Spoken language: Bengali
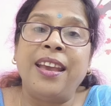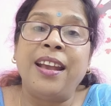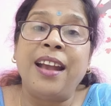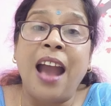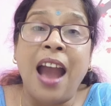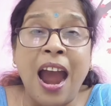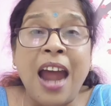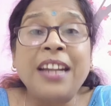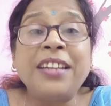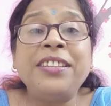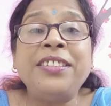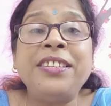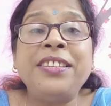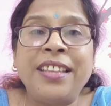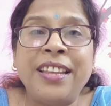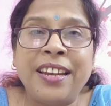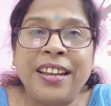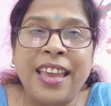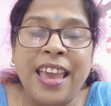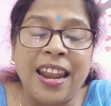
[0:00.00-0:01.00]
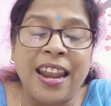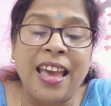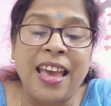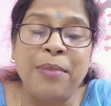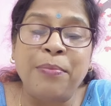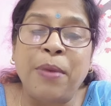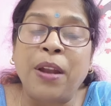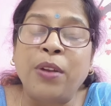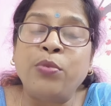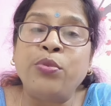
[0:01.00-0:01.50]
হাত জিতের খেলায়
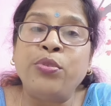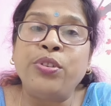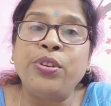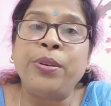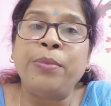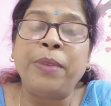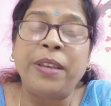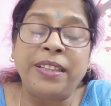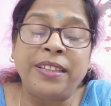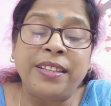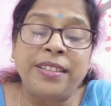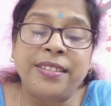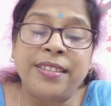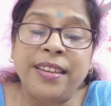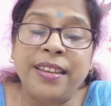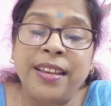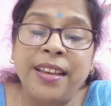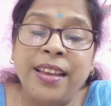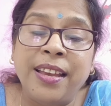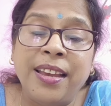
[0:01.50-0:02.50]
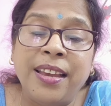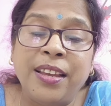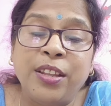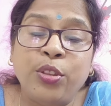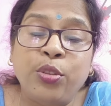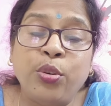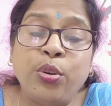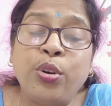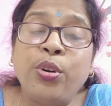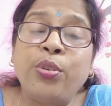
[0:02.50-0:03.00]
মানুষ মেতেছে
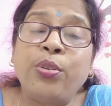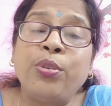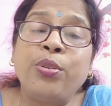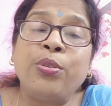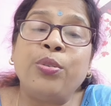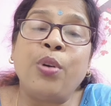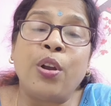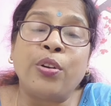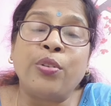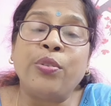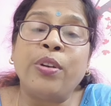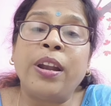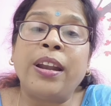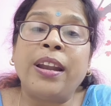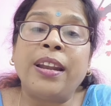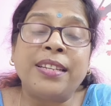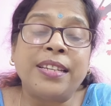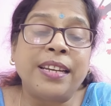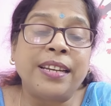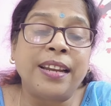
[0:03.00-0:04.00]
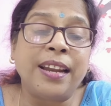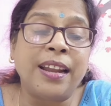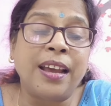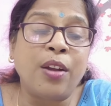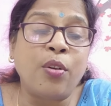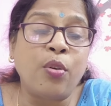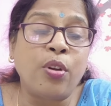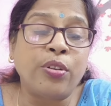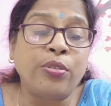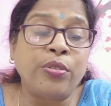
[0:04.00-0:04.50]
তো ঘটনাটা সেটা না
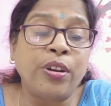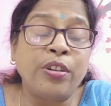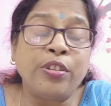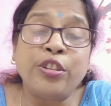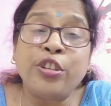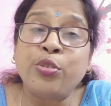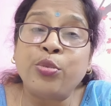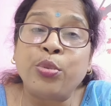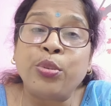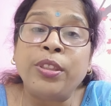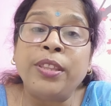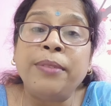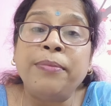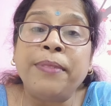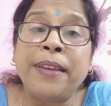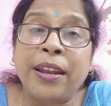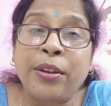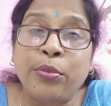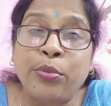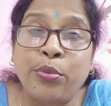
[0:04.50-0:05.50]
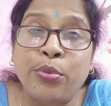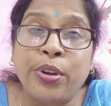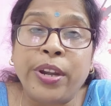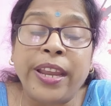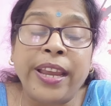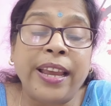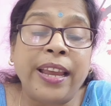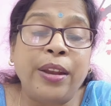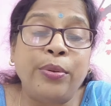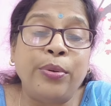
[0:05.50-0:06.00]
ঘটনাটা যে সন্দীপ কেন কোর্টে
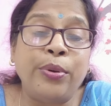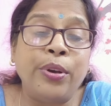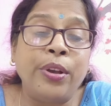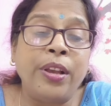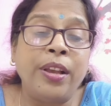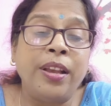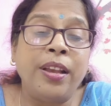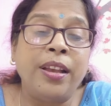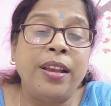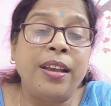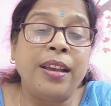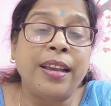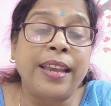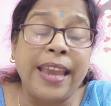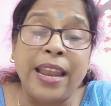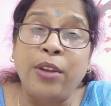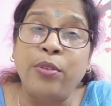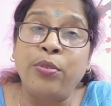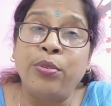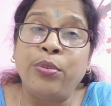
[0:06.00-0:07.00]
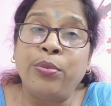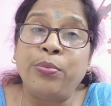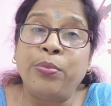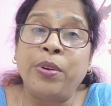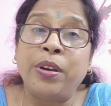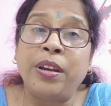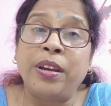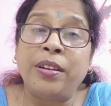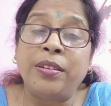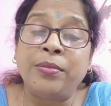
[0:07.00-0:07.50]
গেল কেন
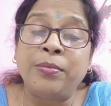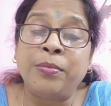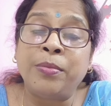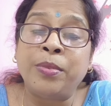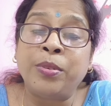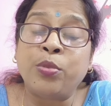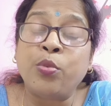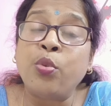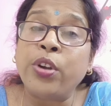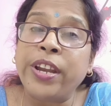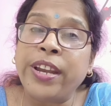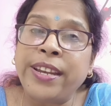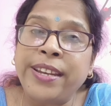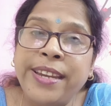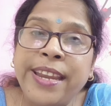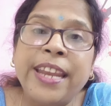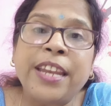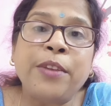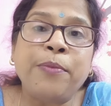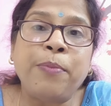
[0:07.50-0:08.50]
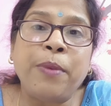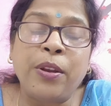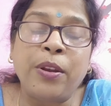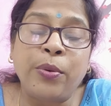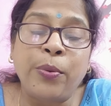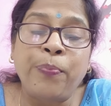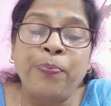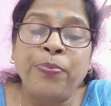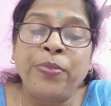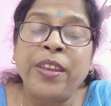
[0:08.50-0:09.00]
কোর্টে ডেট পেল
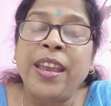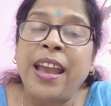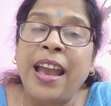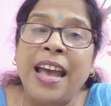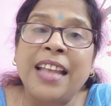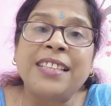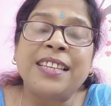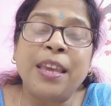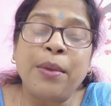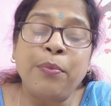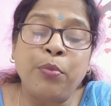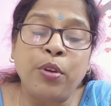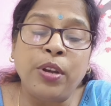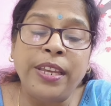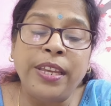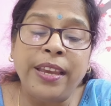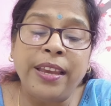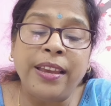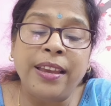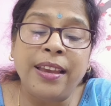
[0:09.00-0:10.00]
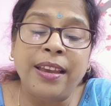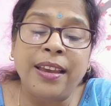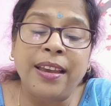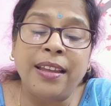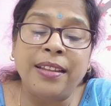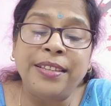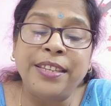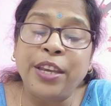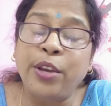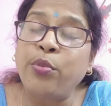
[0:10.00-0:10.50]
আজকে বলি
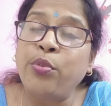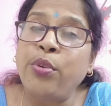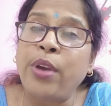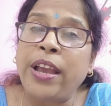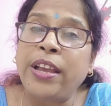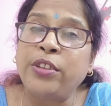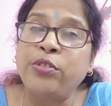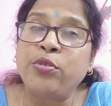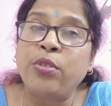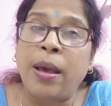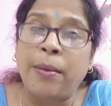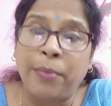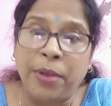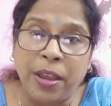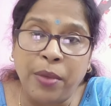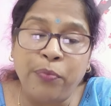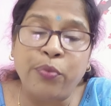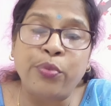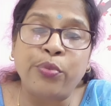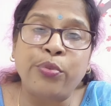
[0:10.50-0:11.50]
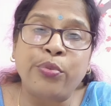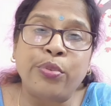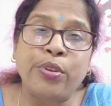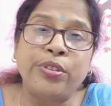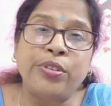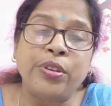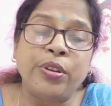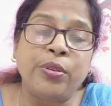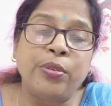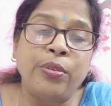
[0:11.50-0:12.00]
যে কোনো একজন আমাকে ফোন
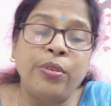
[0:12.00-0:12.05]
করেছিল